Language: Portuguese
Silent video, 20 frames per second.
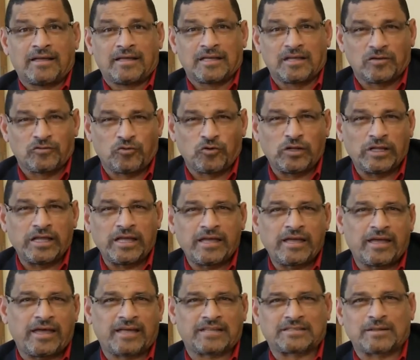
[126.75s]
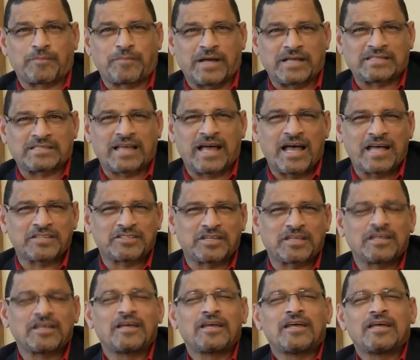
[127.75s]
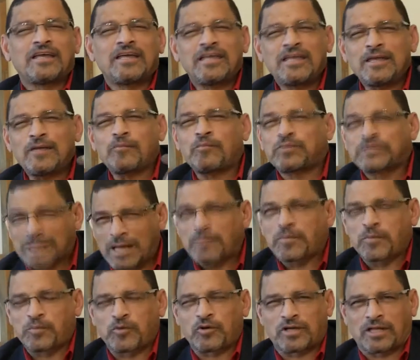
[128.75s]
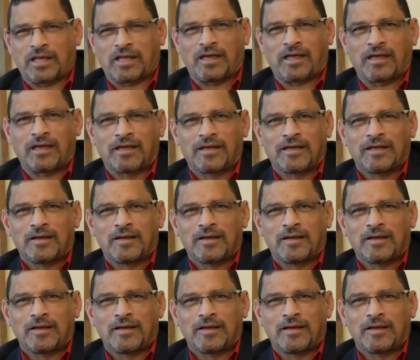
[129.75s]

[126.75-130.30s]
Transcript: Eu vou ler esta passagem, sabe por quê?